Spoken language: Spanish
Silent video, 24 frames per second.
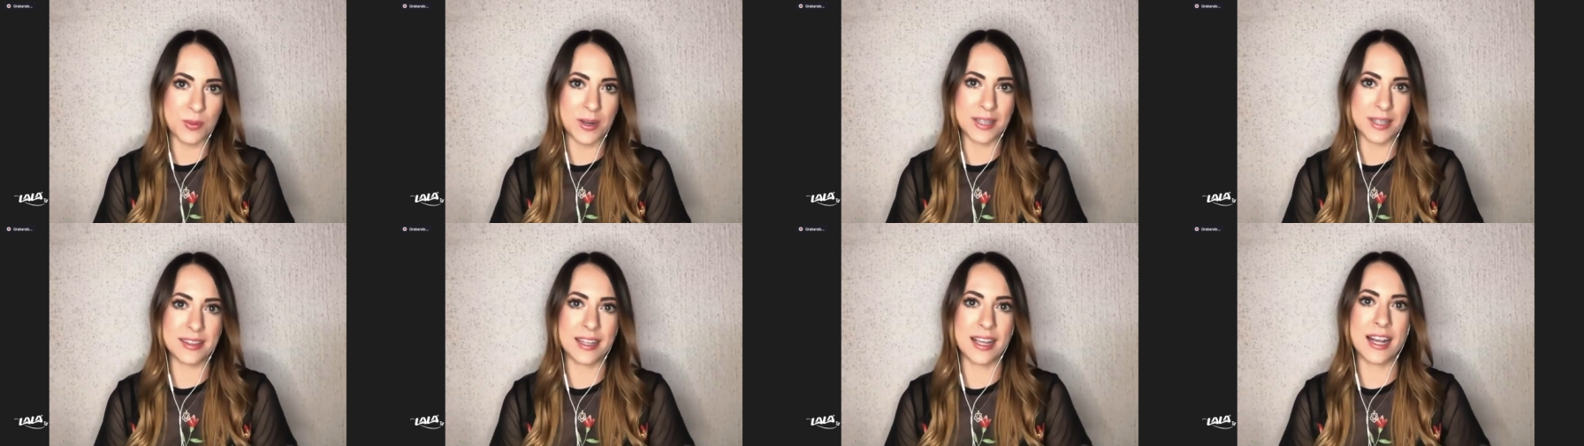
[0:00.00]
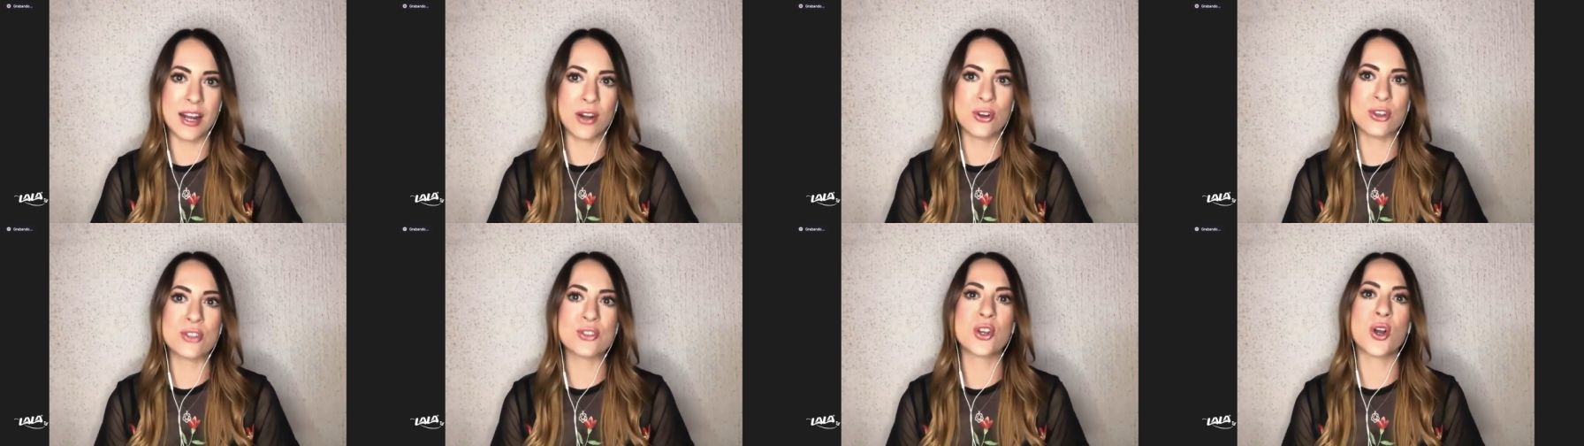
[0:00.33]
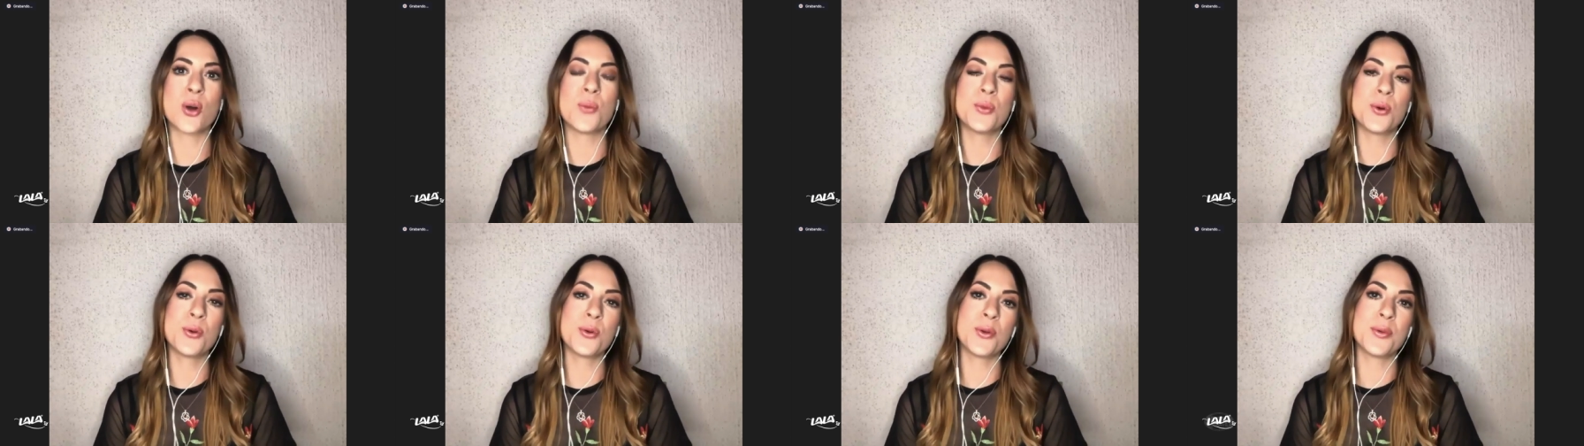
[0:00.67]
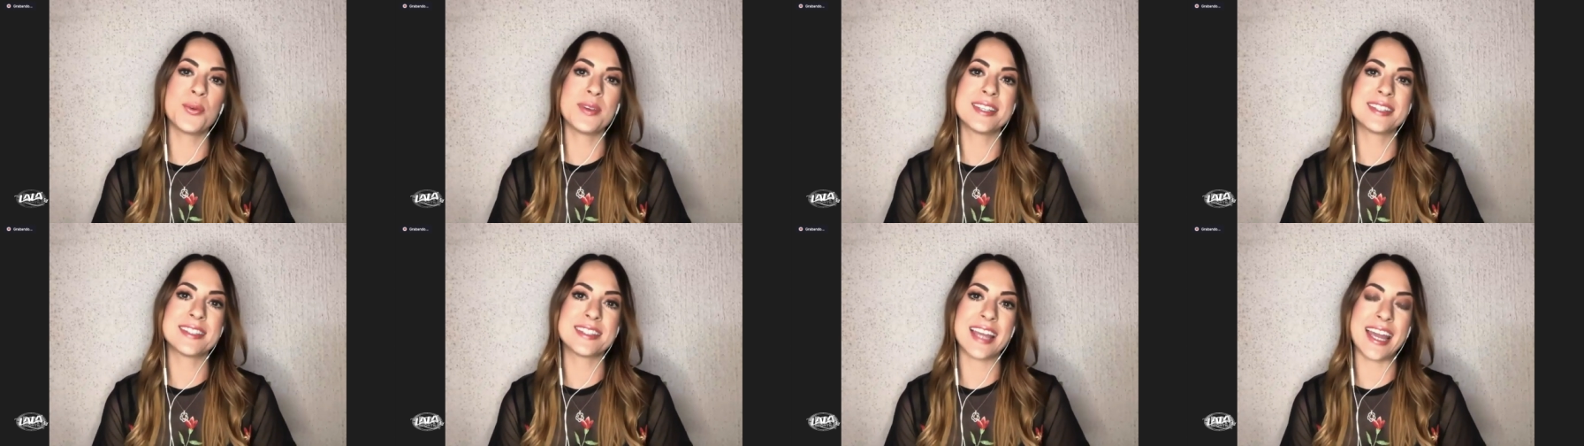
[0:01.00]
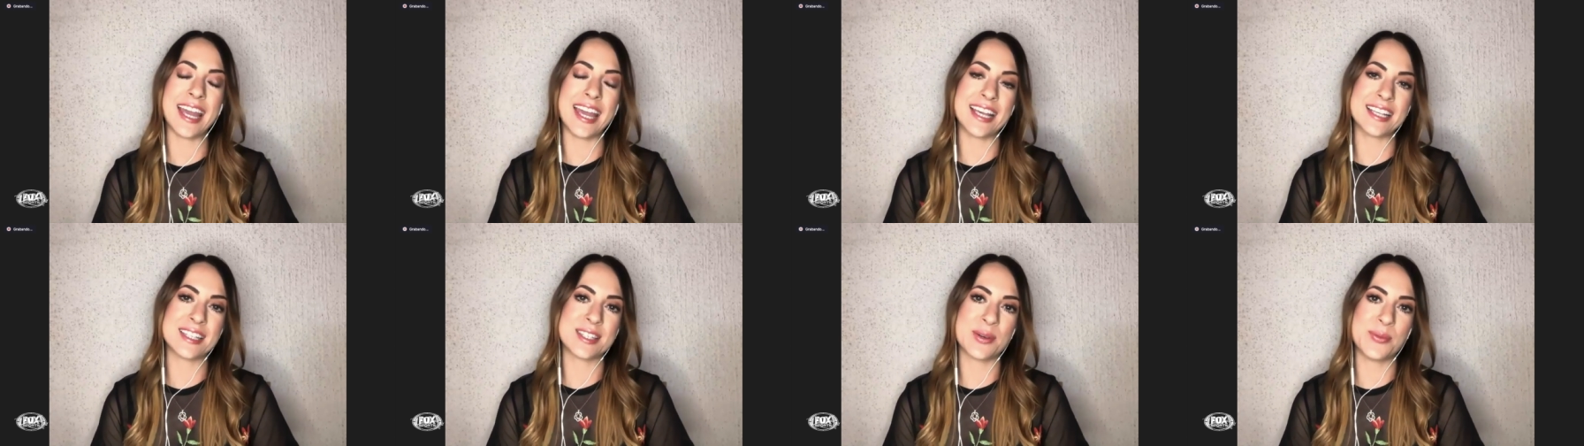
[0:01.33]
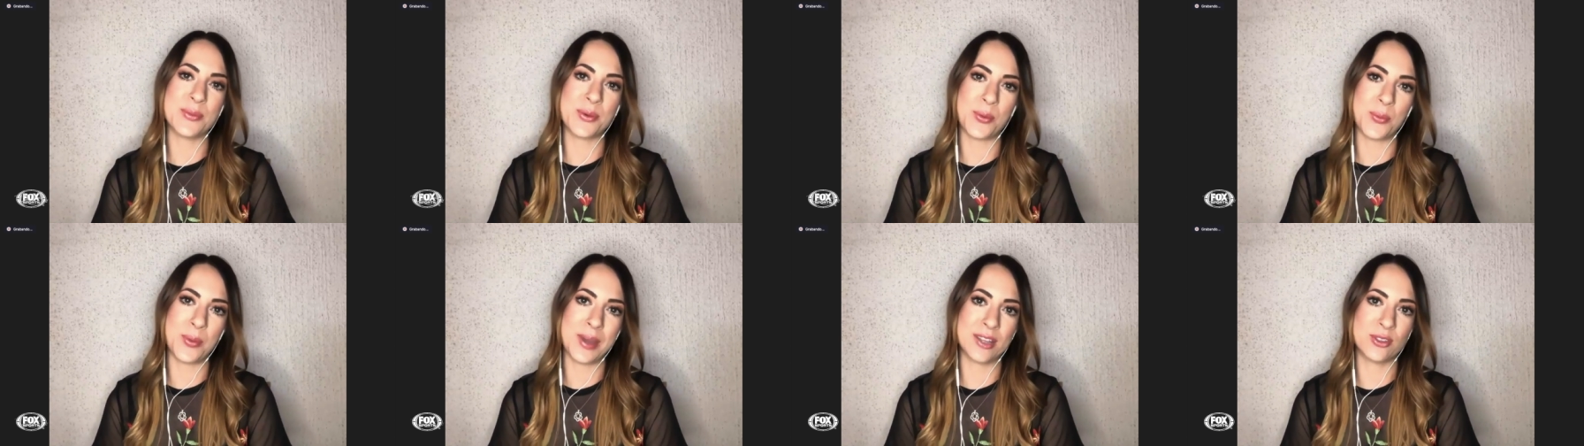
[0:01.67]
Platícanos cómo viviste ese
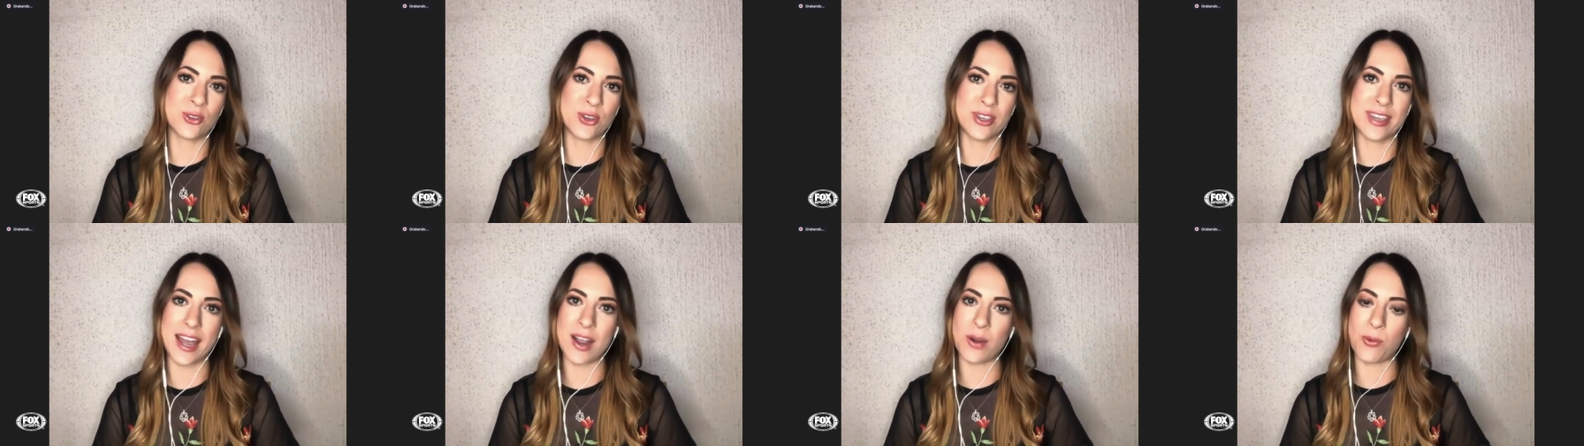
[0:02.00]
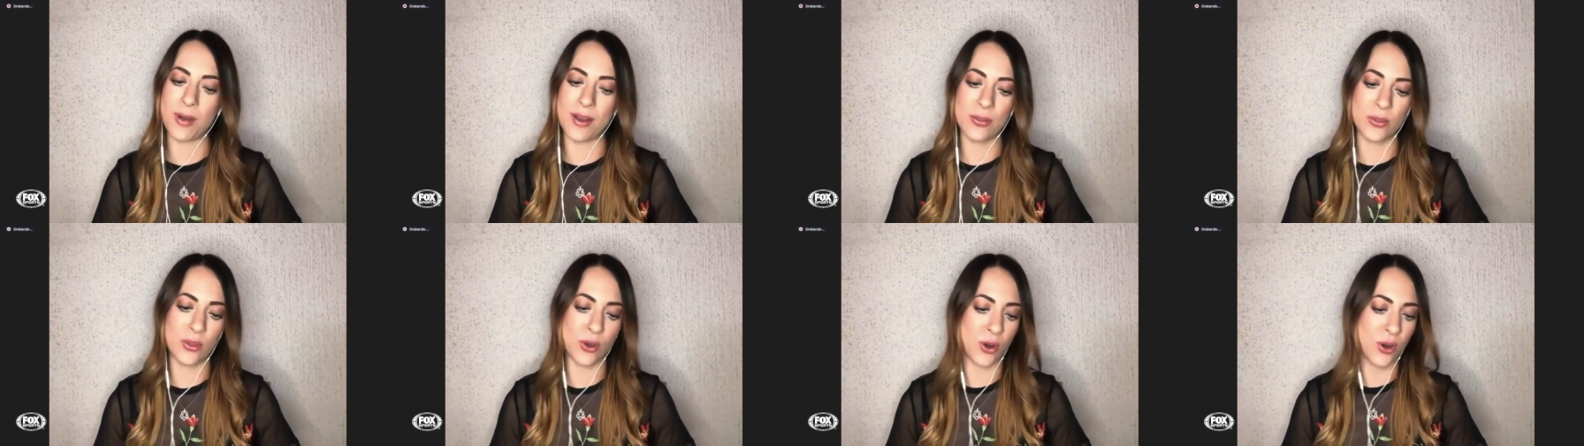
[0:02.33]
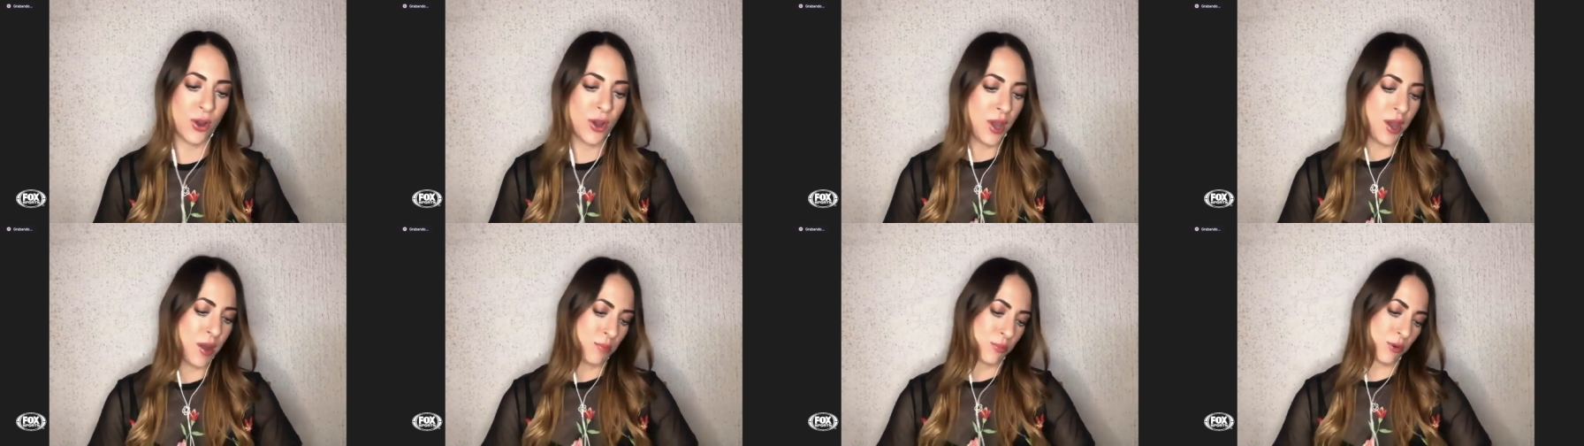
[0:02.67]
momento ya cuando